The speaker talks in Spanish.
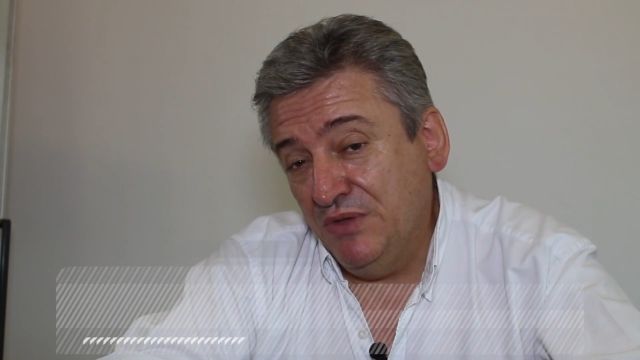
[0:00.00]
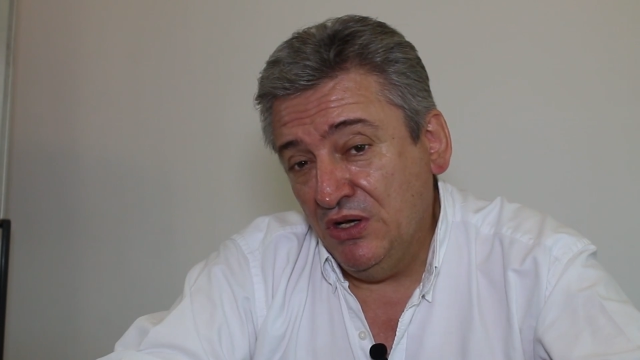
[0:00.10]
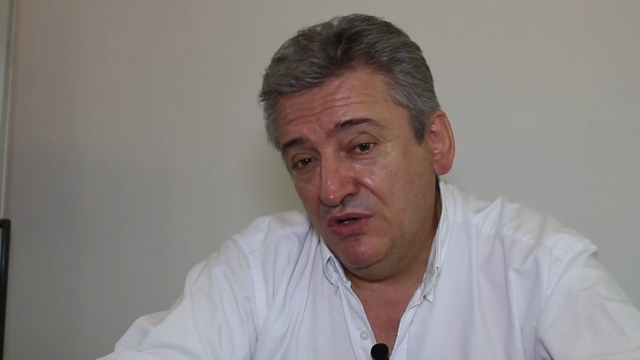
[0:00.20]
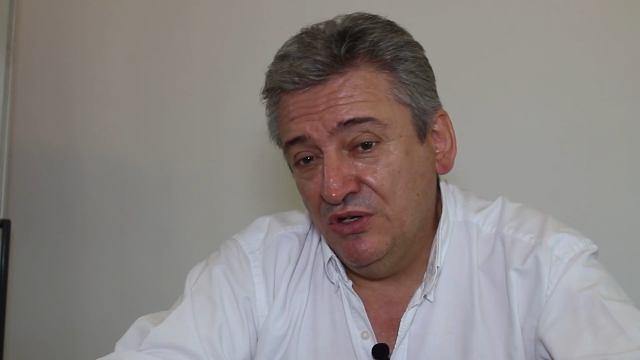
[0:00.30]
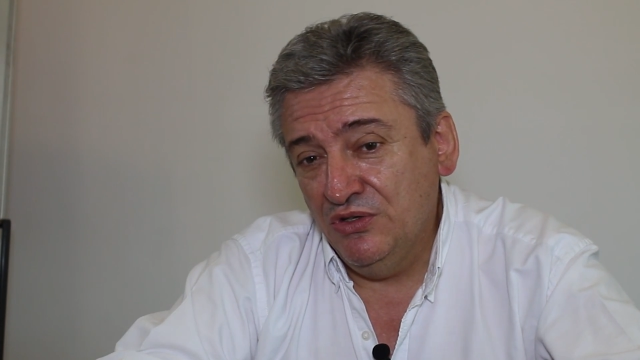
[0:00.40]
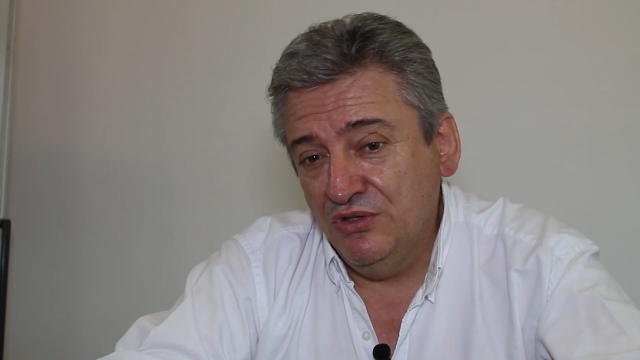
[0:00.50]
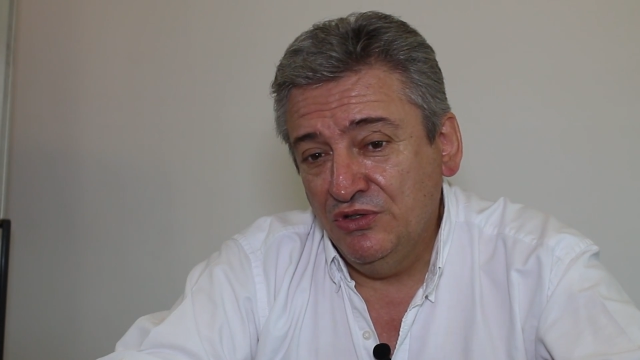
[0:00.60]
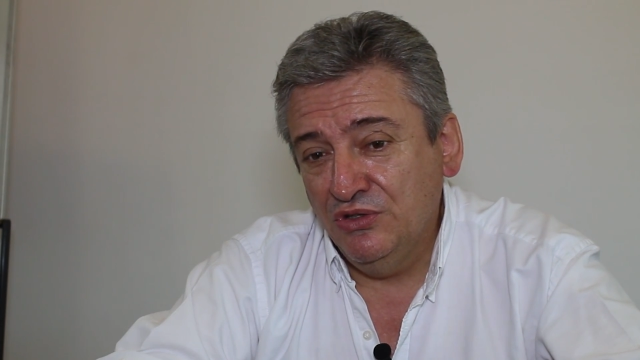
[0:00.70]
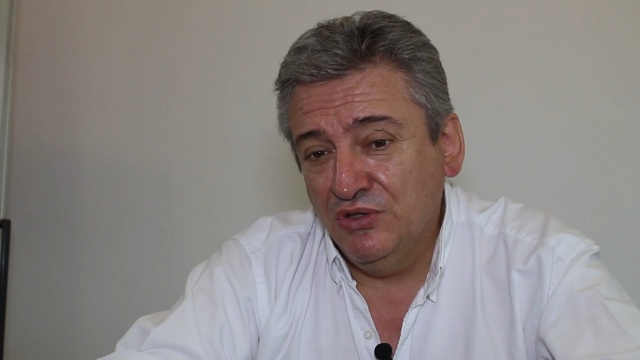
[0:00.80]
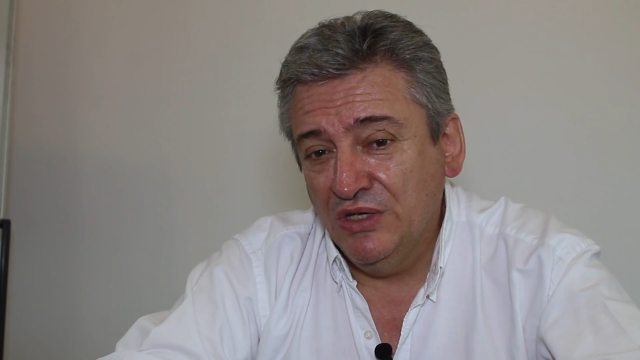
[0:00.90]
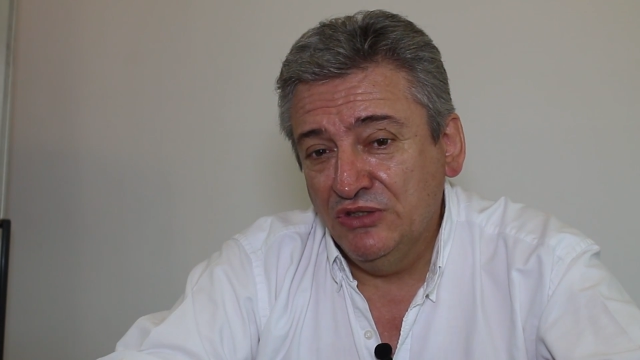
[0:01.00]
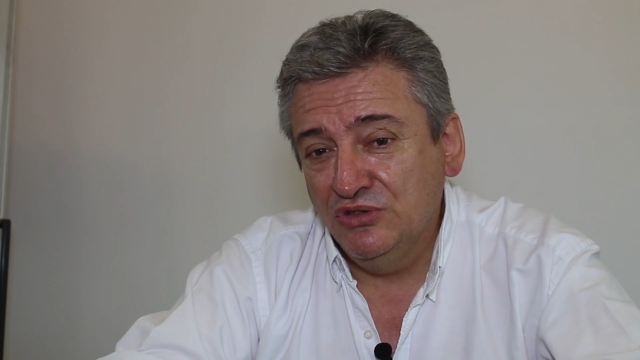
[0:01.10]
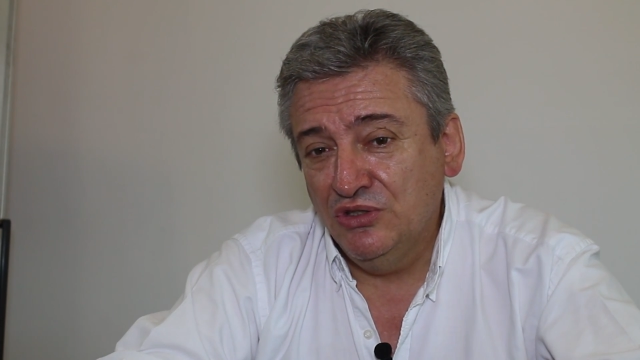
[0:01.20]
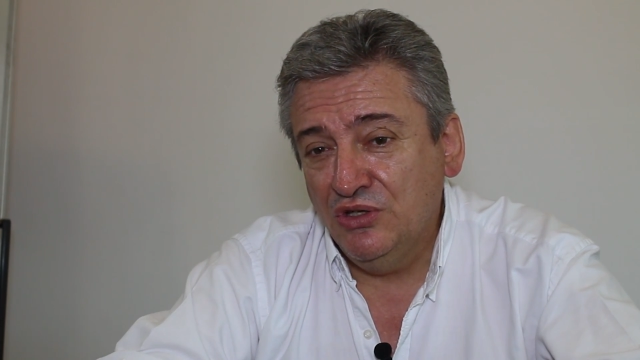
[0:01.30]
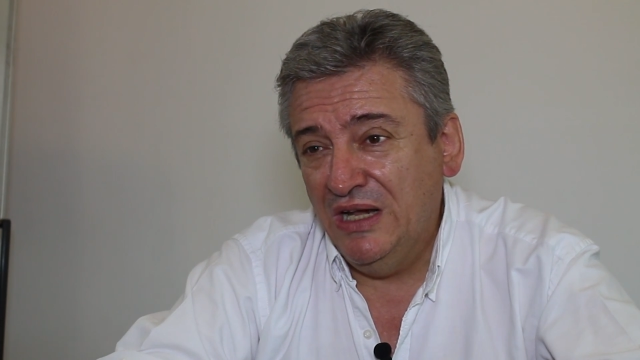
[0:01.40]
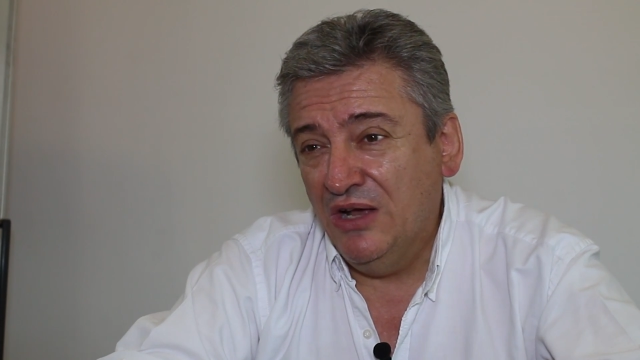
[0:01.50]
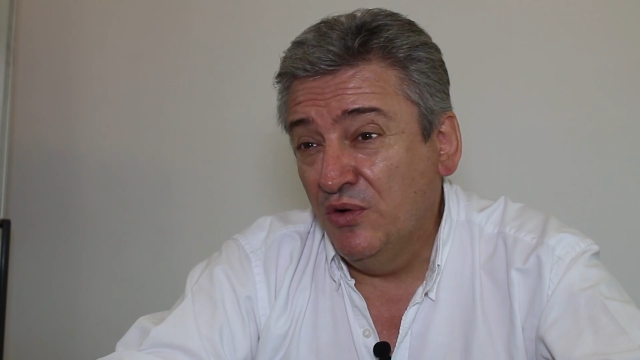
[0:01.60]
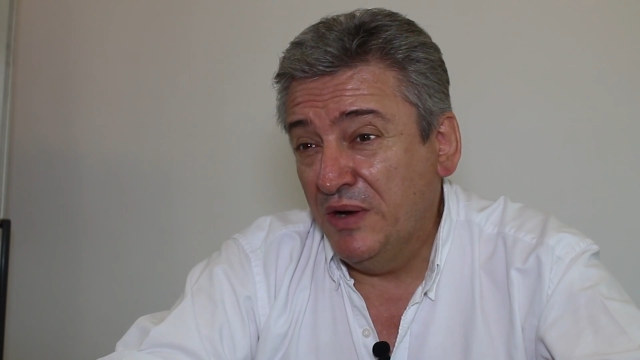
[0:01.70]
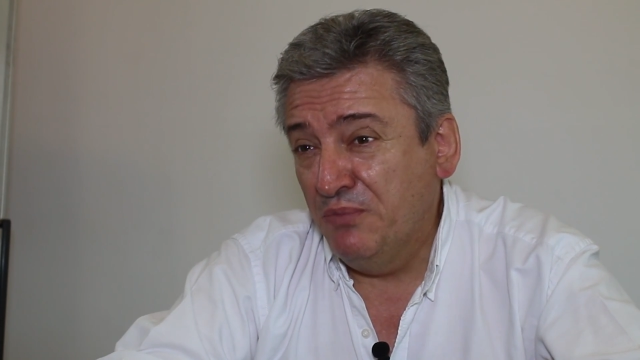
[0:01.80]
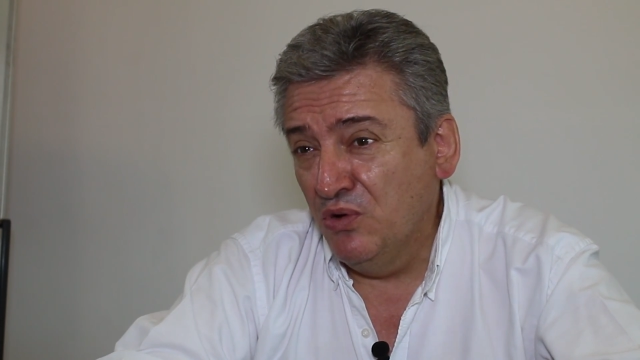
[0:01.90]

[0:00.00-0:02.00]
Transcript: lo que nos, toca a nosotros en la obra